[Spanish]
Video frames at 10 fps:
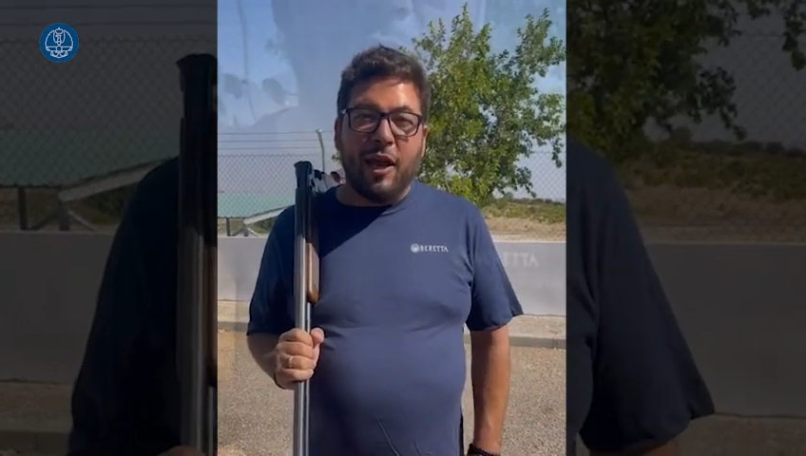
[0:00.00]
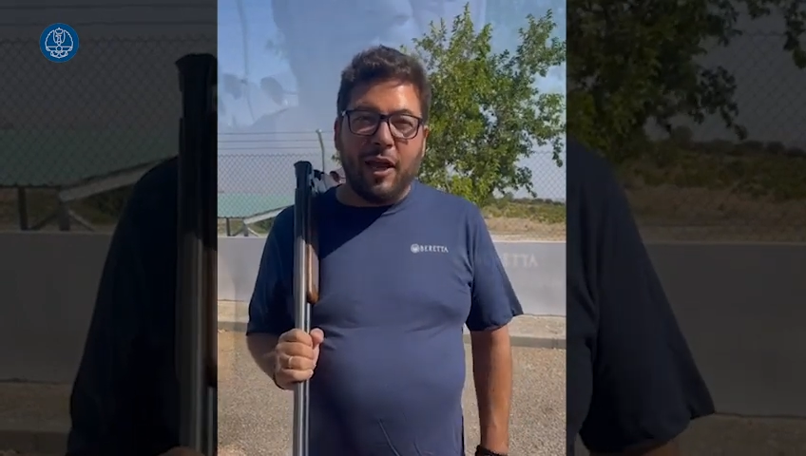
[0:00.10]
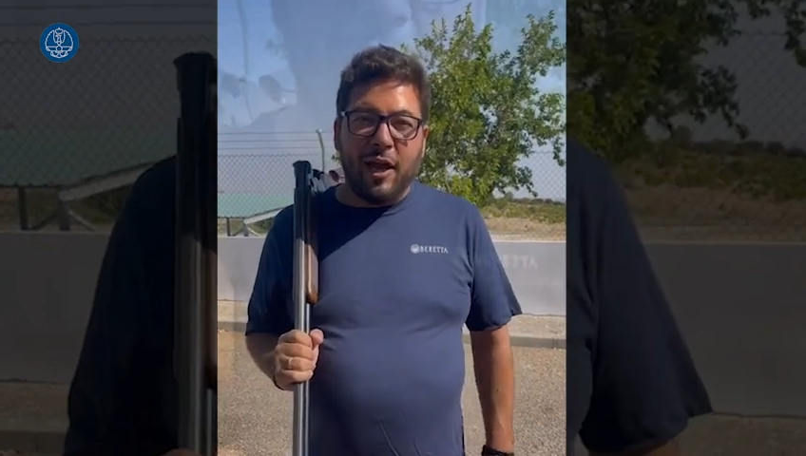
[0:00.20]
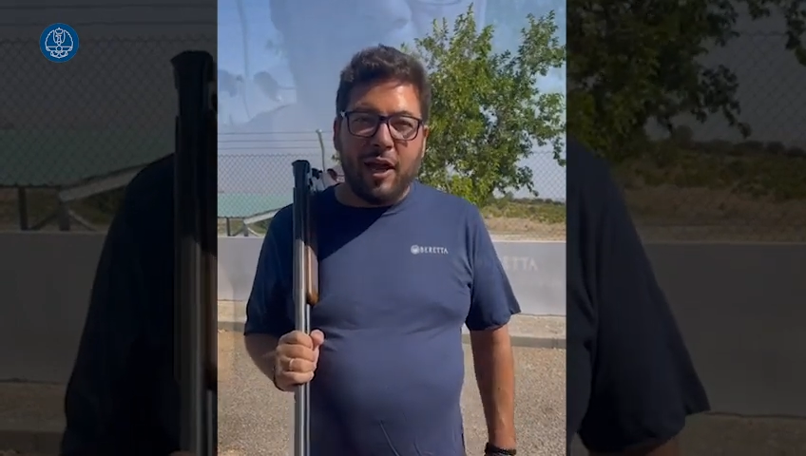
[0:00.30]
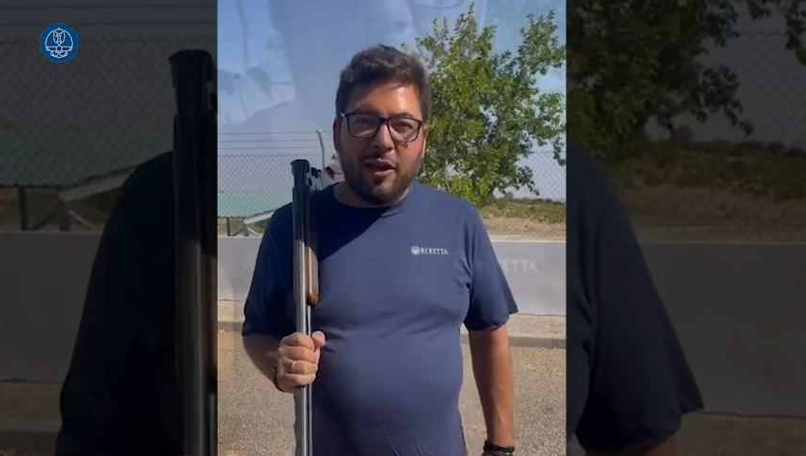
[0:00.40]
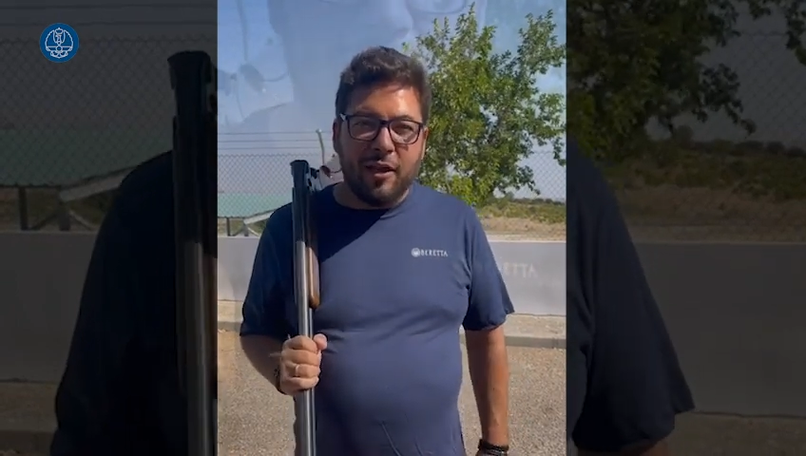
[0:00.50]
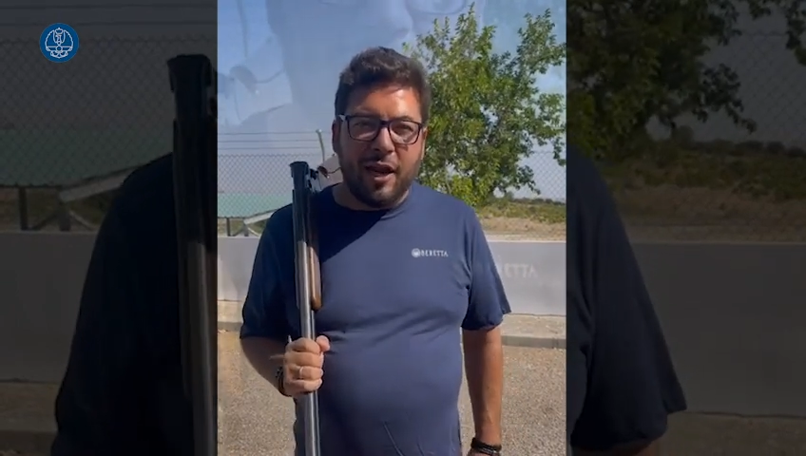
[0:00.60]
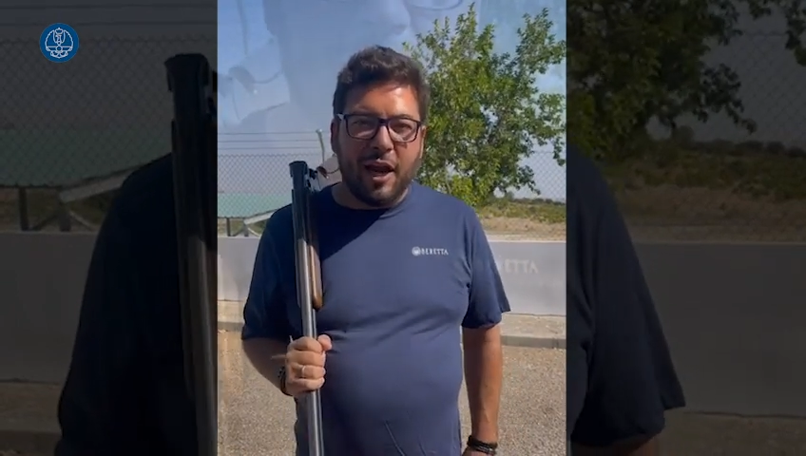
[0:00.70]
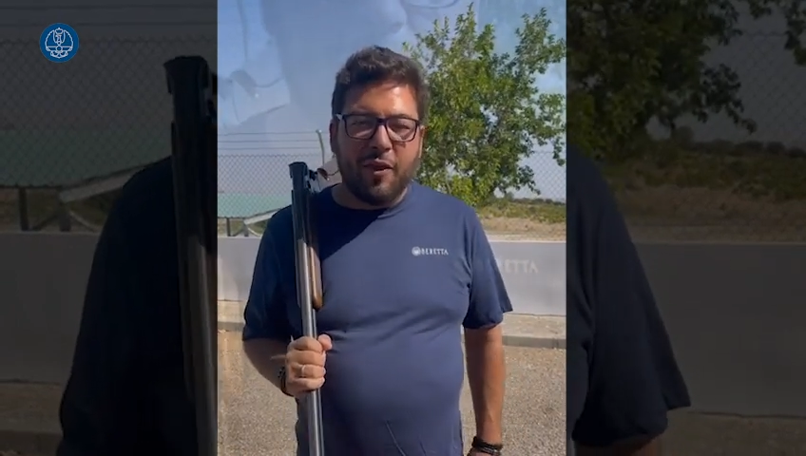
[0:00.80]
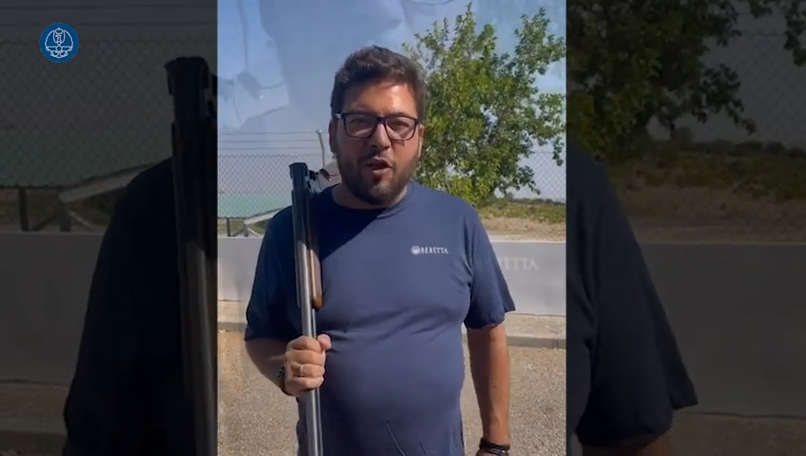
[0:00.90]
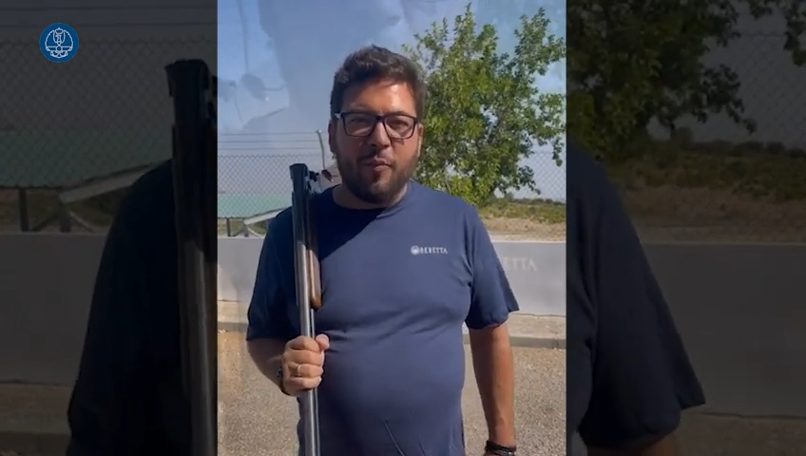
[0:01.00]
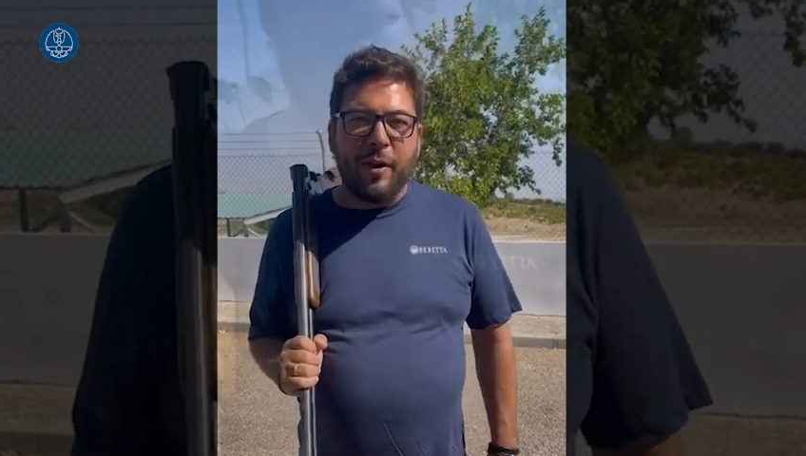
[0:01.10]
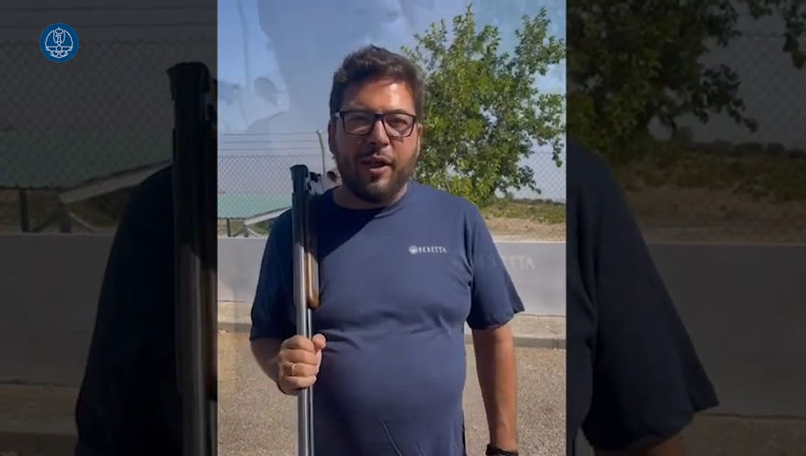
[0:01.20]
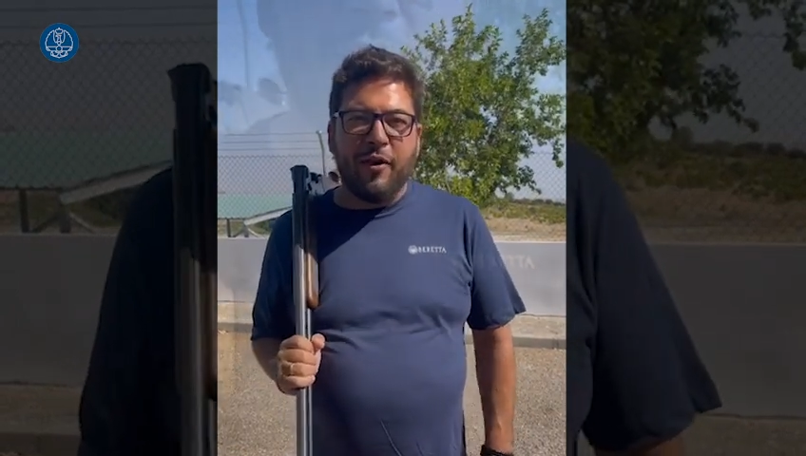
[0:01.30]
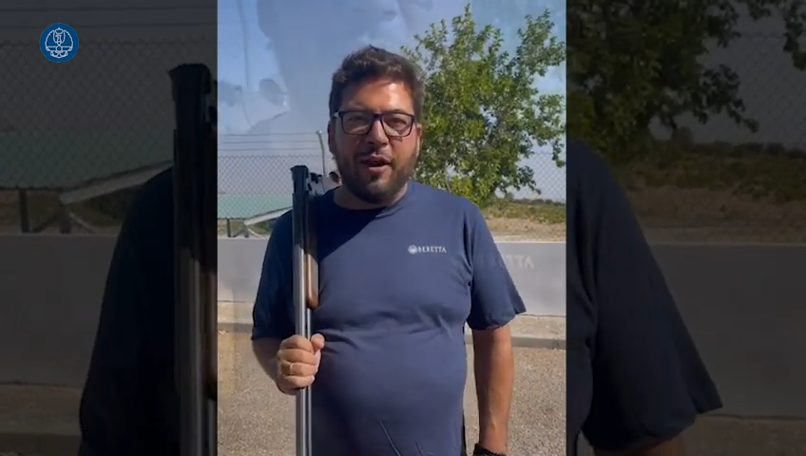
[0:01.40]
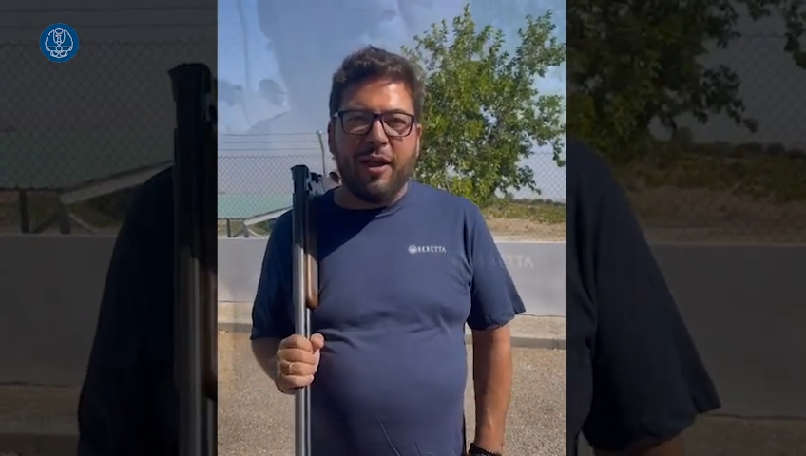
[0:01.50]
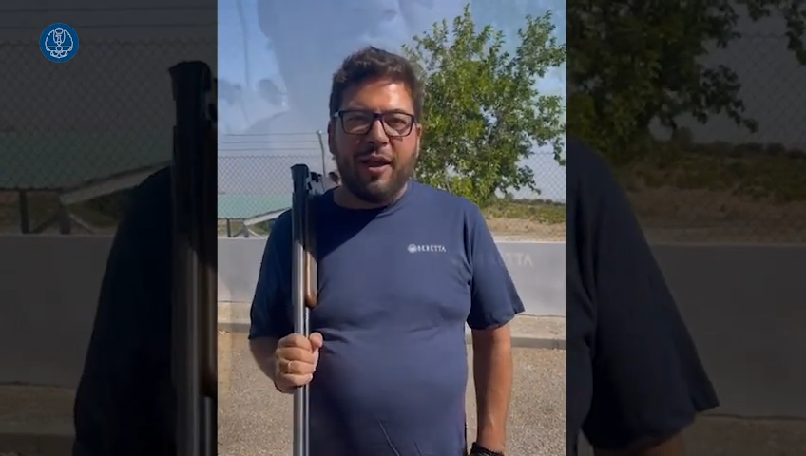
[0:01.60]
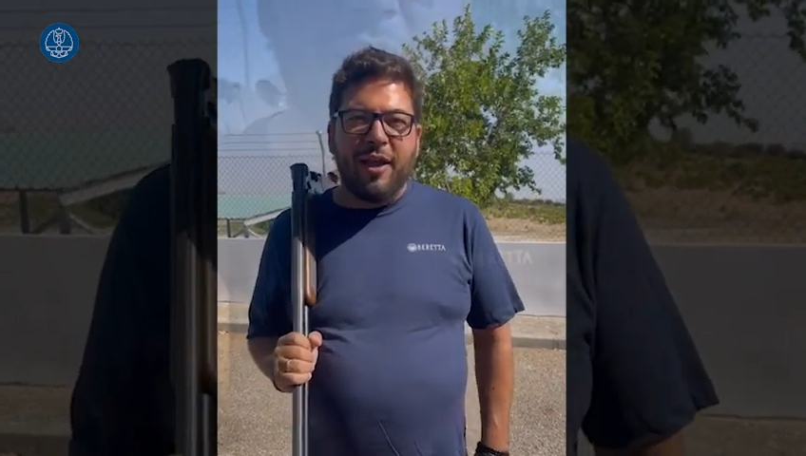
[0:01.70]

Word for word: Aéreas del Ejército Español